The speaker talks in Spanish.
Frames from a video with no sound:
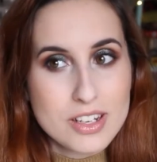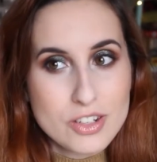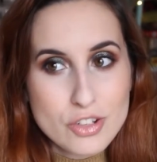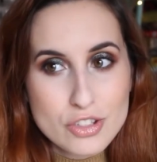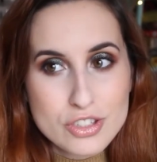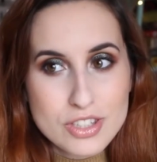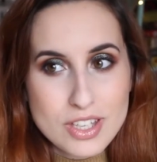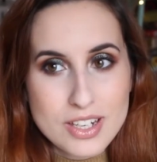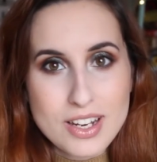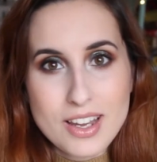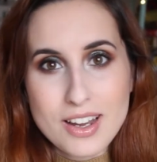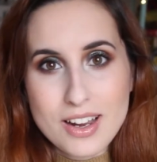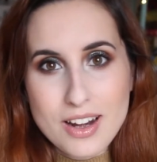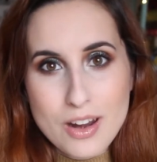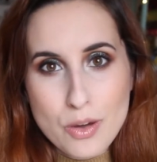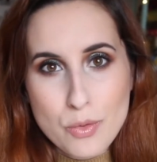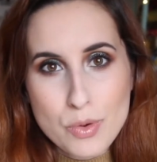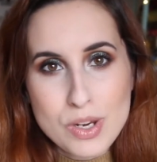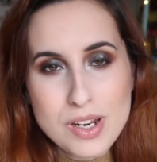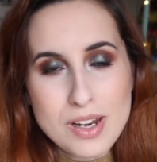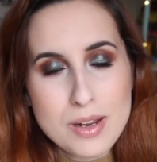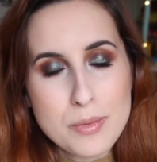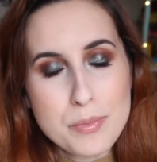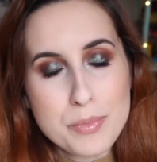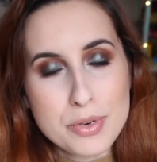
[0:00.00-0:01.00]
no estarían en la
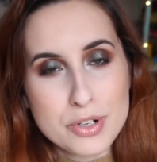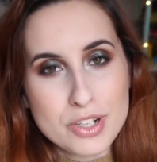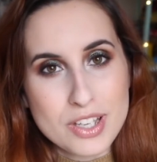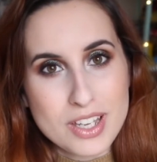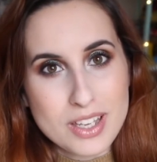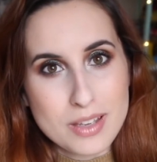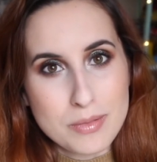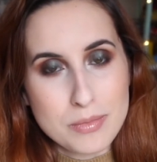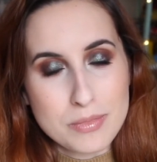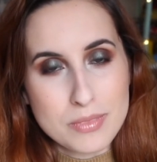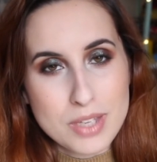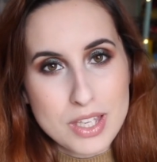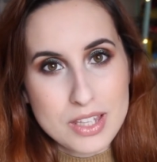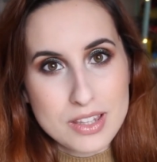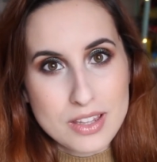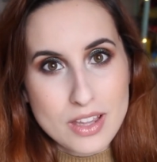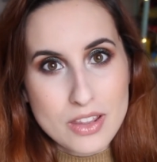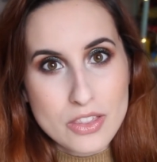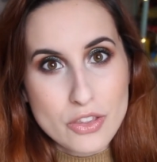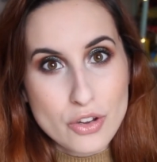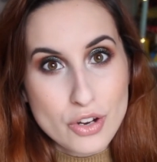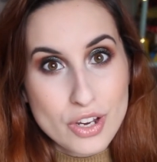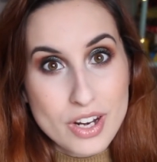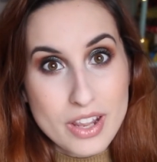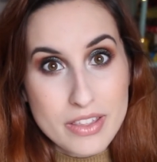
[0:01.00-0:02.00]
wishlist porque mi
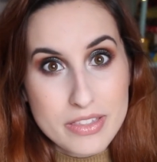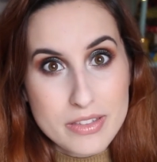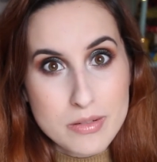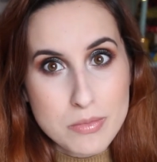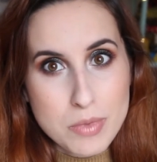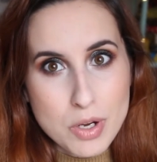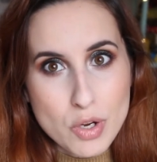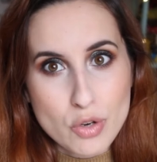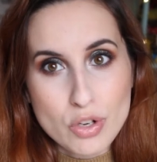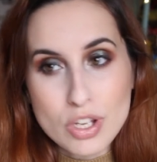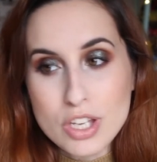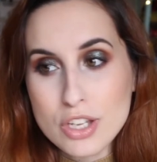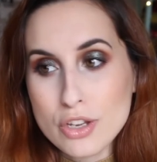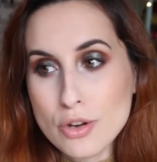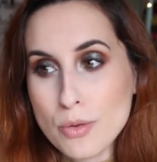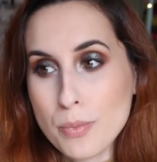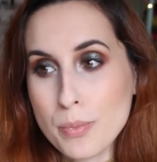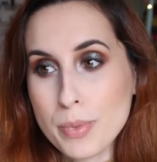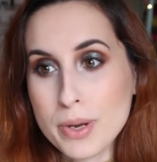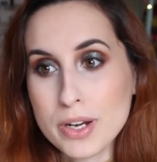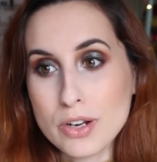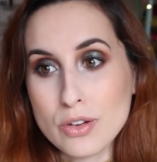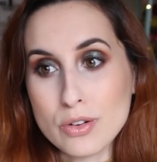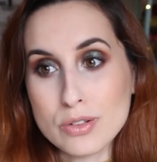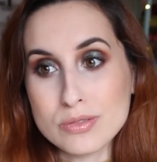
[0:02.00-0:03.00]
intención era hacerme con ellos,
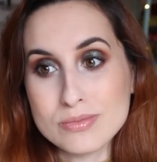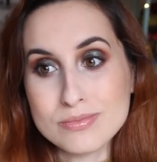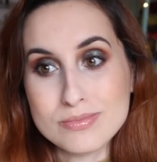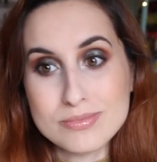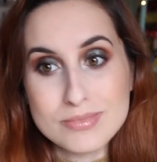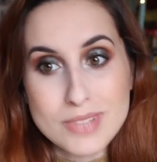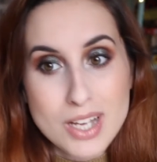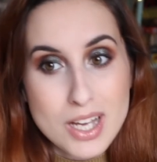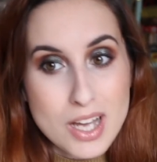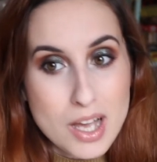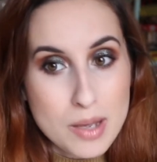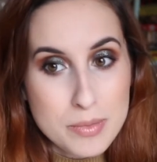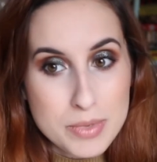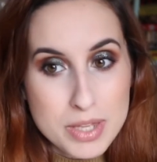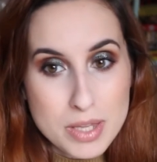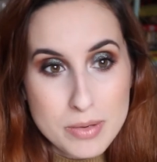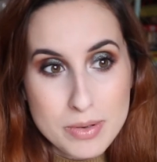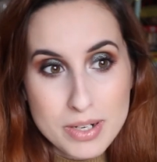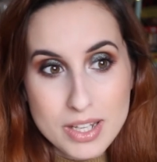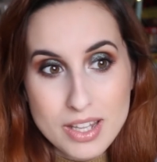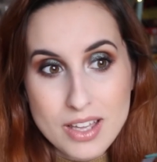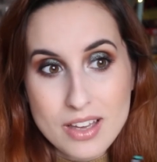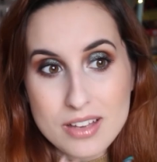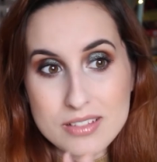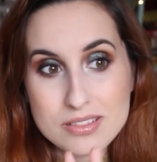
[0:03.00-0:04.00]
pero a mí de
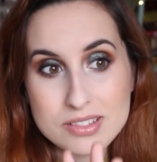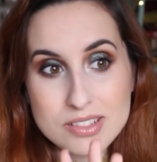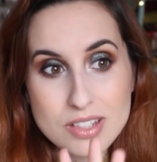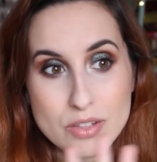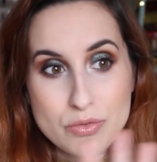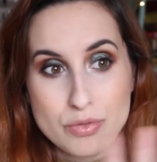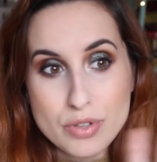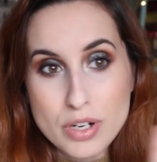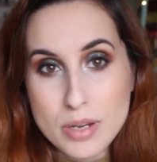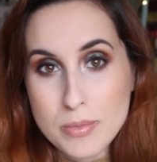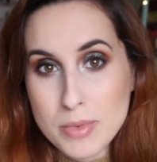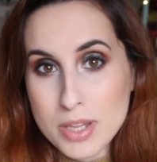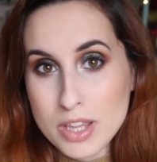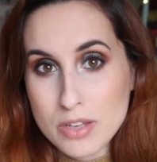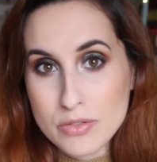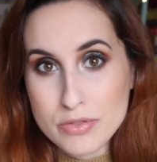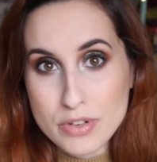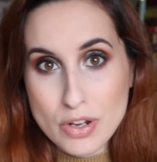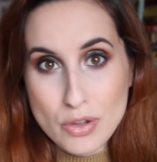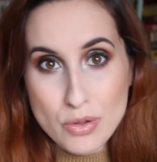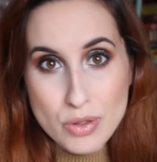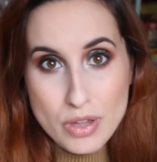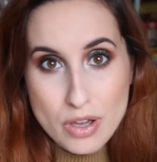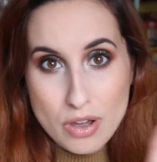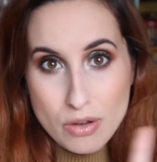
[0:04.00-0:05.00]
verdad se fuera ha
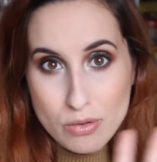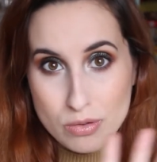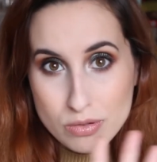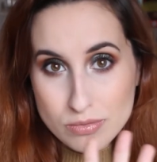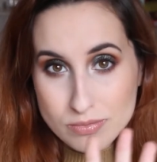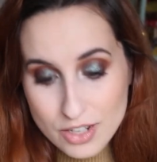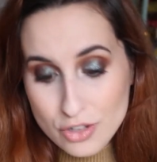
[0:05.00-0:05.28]
defraudado.